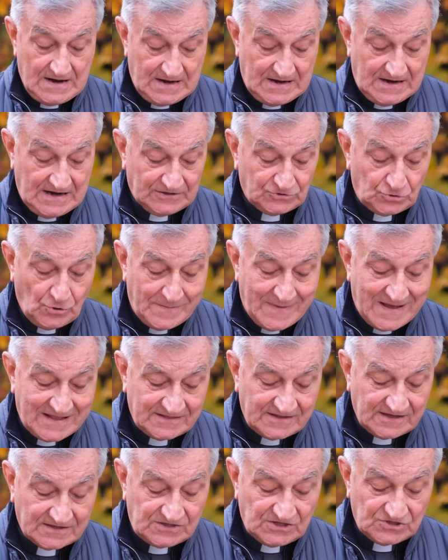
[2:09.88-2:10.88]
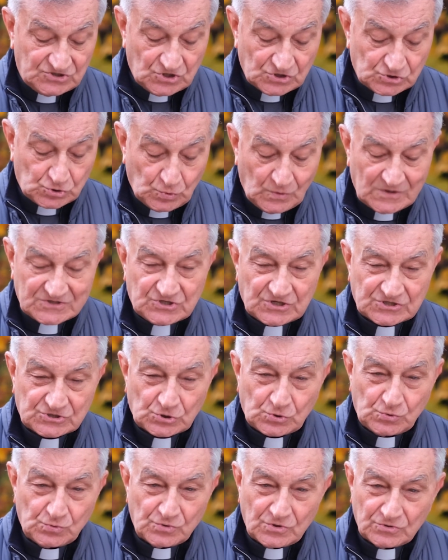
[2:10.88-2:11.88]
la domanda di Gesù a
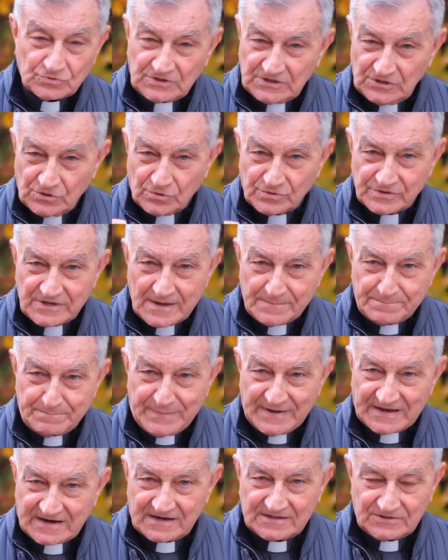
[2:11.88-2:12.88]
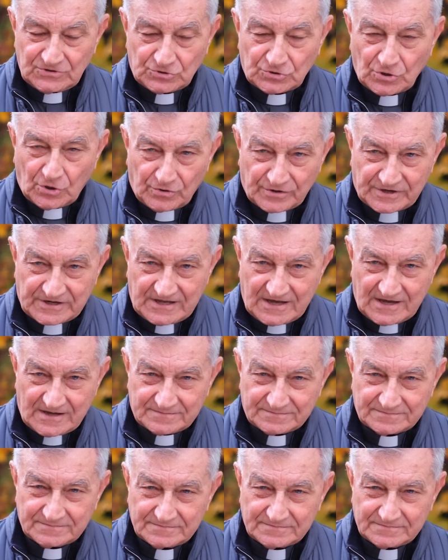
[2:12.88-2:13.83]
ciascuno di noi è perentoria,